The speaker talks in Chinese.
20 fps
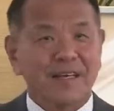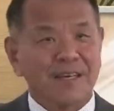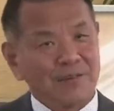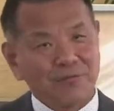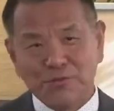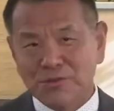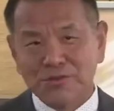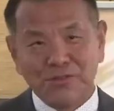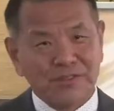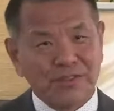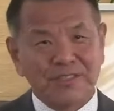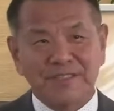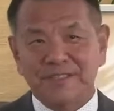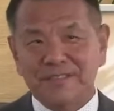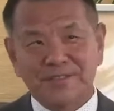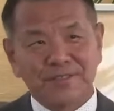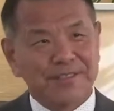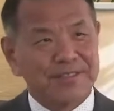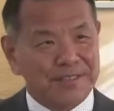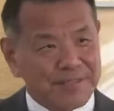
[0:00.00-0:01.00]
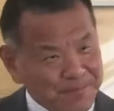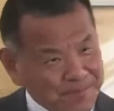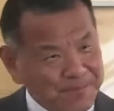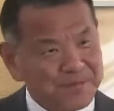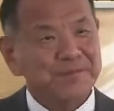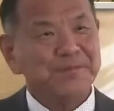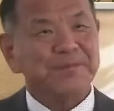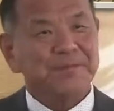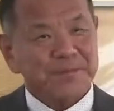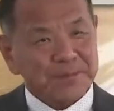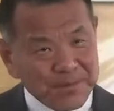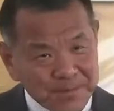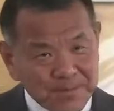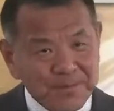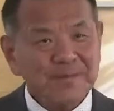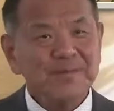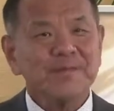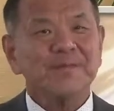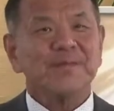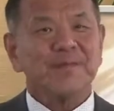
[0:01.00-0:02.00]
我觉得这个就是。
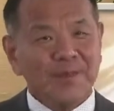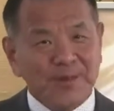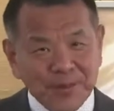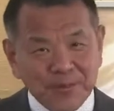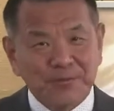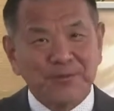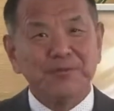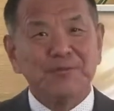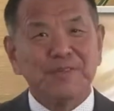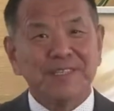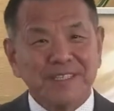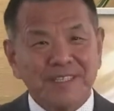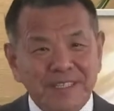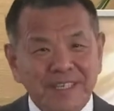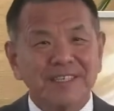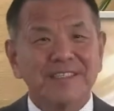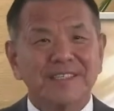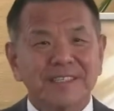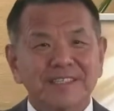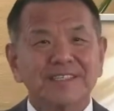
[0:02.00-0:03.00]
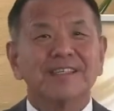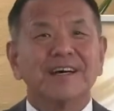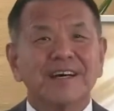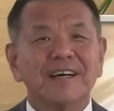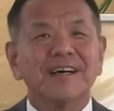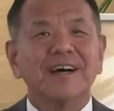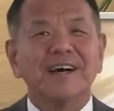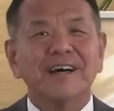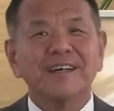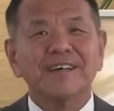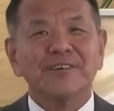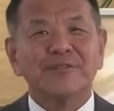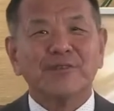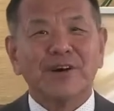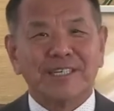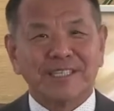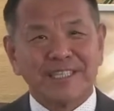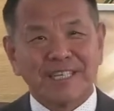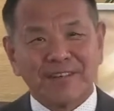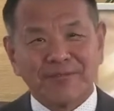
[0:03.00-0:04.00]
我们也应当哈
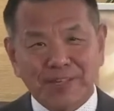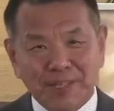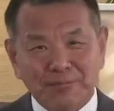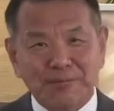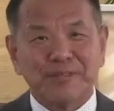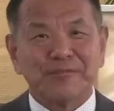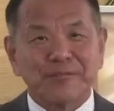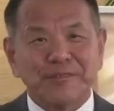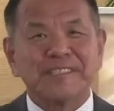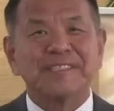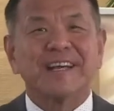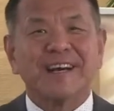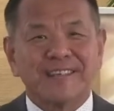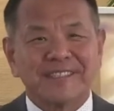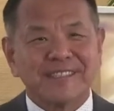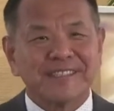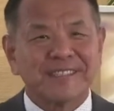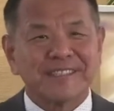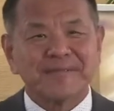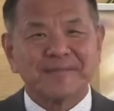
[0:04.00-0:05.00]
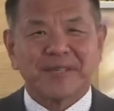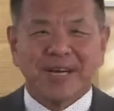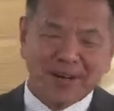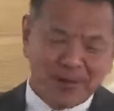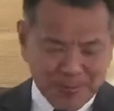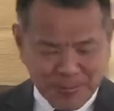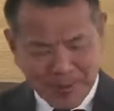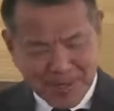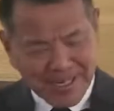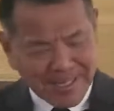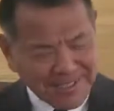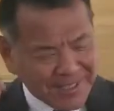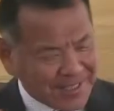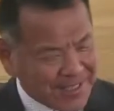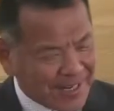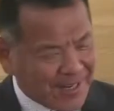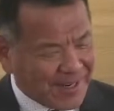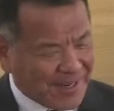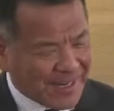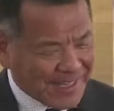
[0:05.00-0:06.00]
往这个方面去想的事儿。好，我们一块来祷
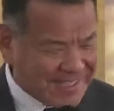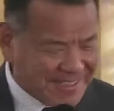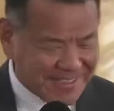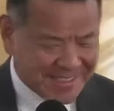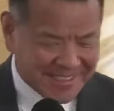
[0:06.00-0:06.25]
告哈。